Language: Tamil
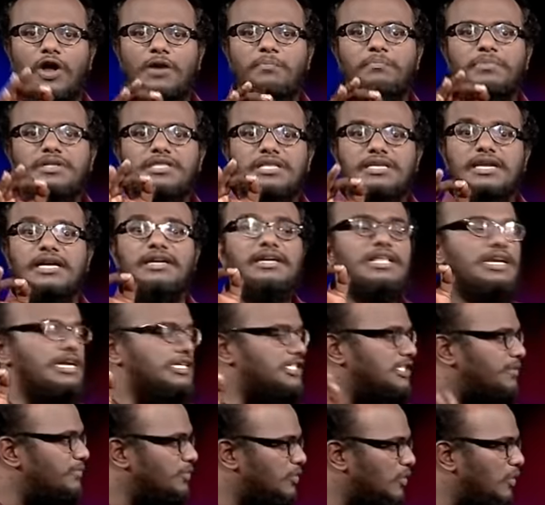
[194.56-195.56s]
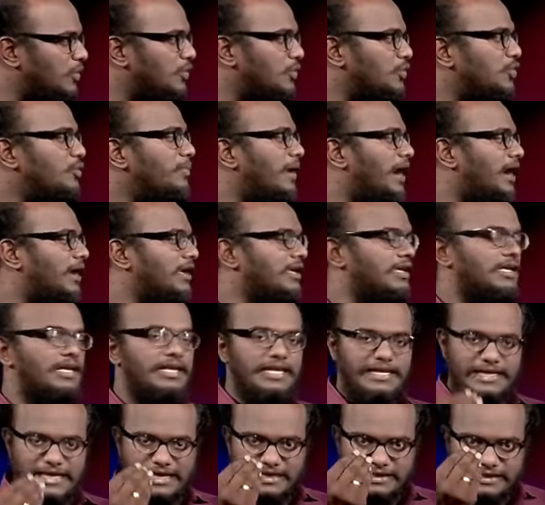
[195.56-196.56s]
ஒன்பது ரெண்டு லட்சம் கோடி ரூபாய்
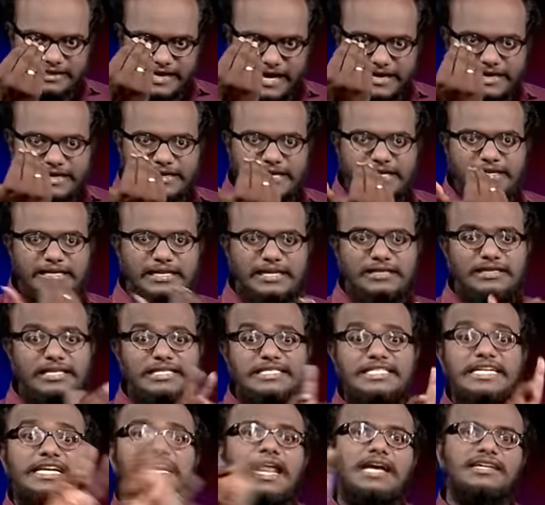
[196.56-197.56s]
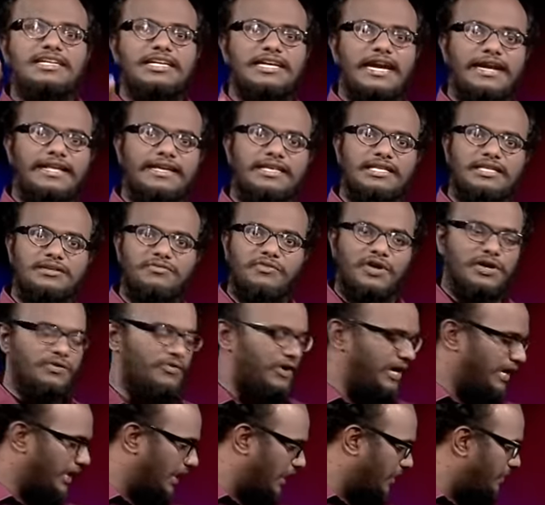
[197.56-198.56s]
இந்தியா கிட்ட இருந்து சீனாக்கு கிடைக்குது
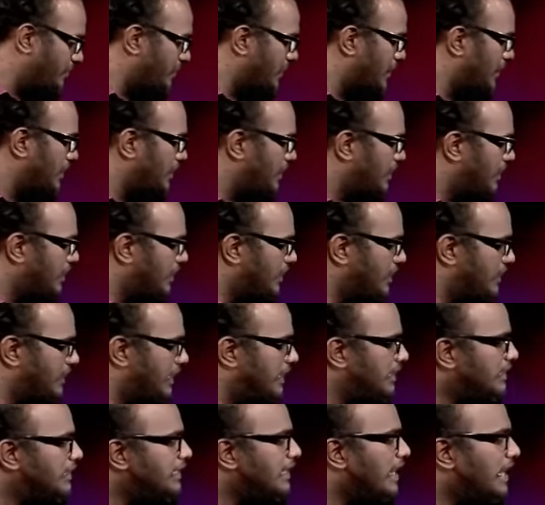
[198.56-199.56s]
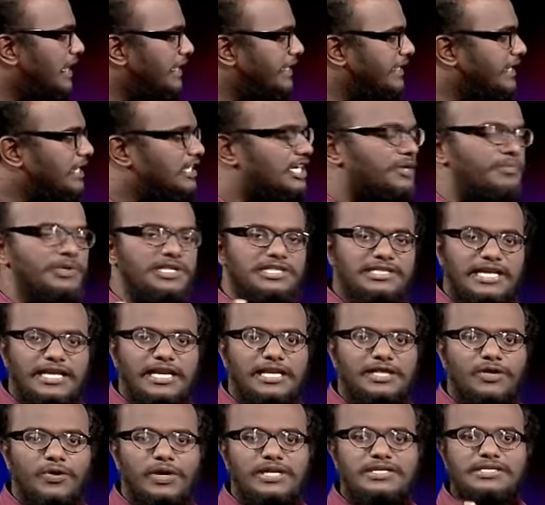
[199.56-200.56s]
வருவாயா இந்தியாவில் இறக்குமதி
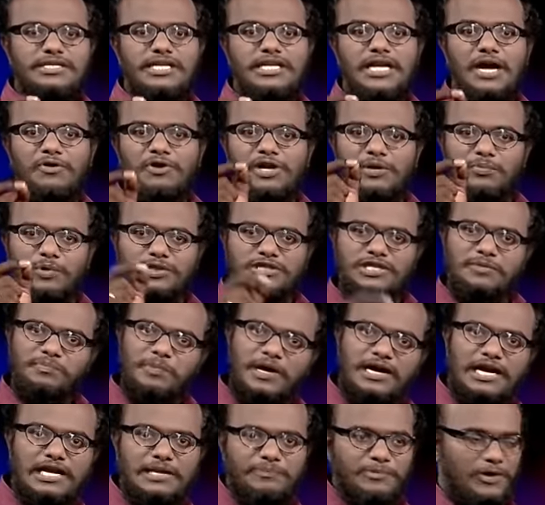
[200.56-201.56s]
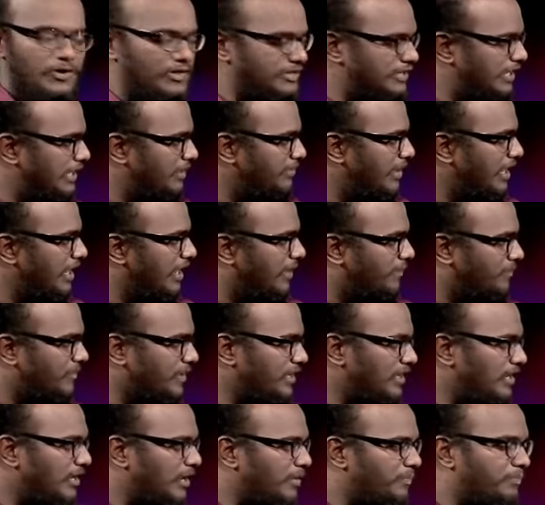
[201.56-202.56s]
செய்கிறதோட சீனாவோட மொத்த பங்களிப்பு எவ்வளோ தெரியுமா
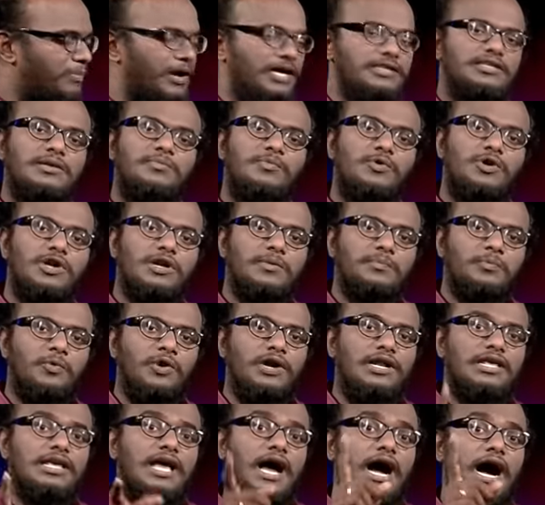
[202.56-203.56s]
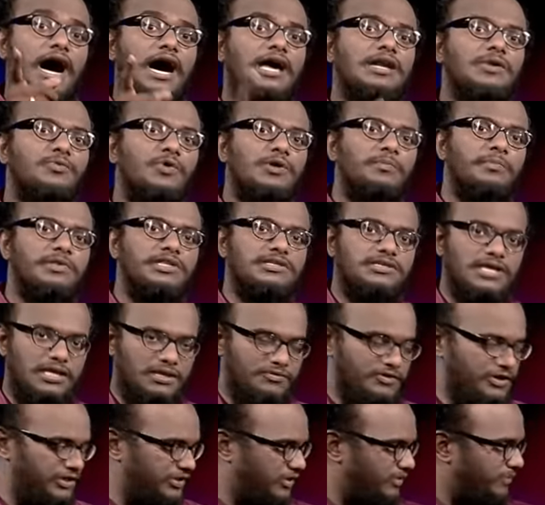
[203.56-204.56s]
பதிமூன்று புள்ளி ஆறு ஒன்பது
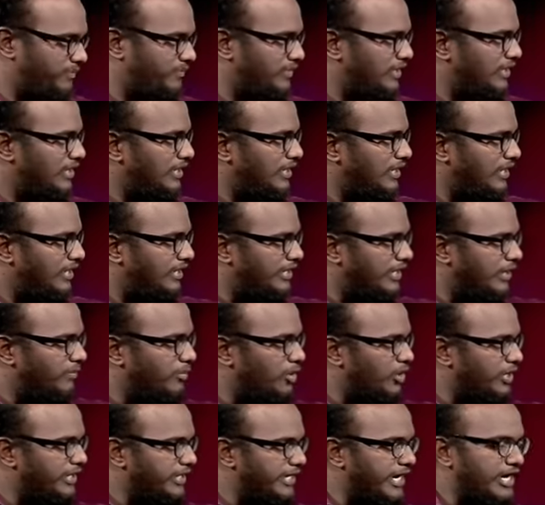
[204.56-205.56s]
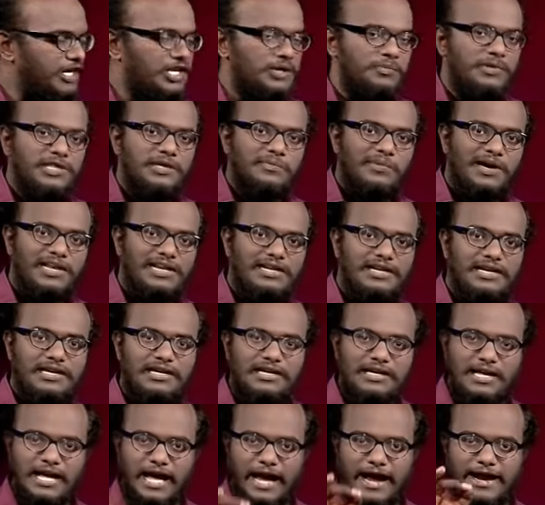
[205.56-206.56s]
சதவிகிதம் நம்மளோட ஏற்றுமதி
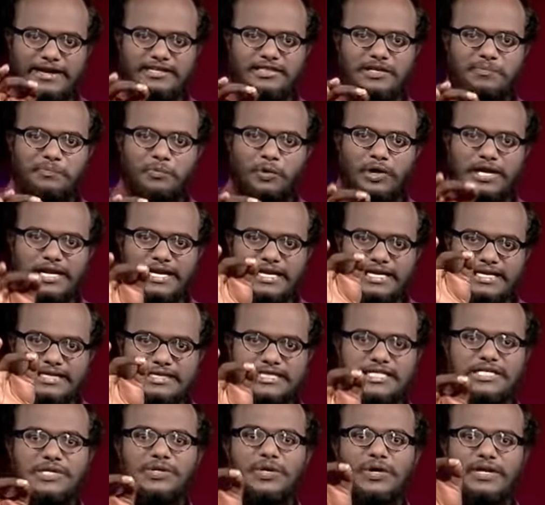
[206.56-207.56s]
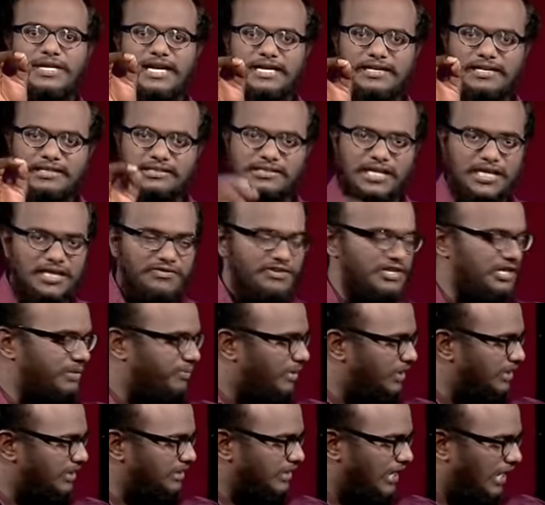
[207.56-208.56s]
பாருங்கள் ஐந்து புள்ளி ஜீரோ எட்டு
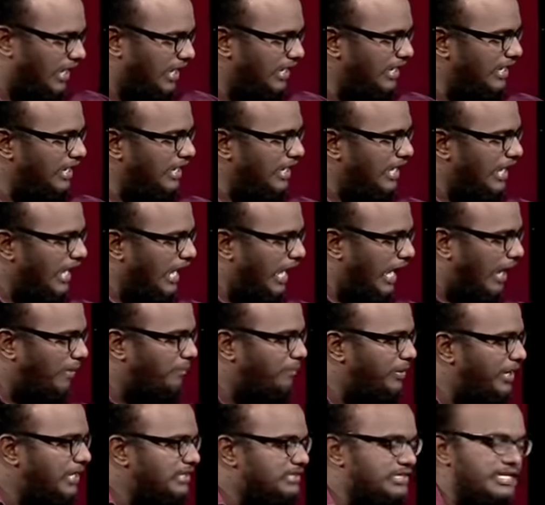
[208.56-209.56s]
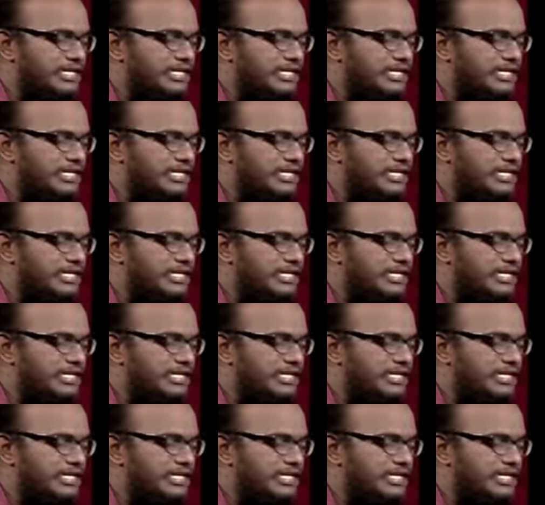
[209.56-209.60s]
சதவீதம் மட்டும்தான் அப்படியே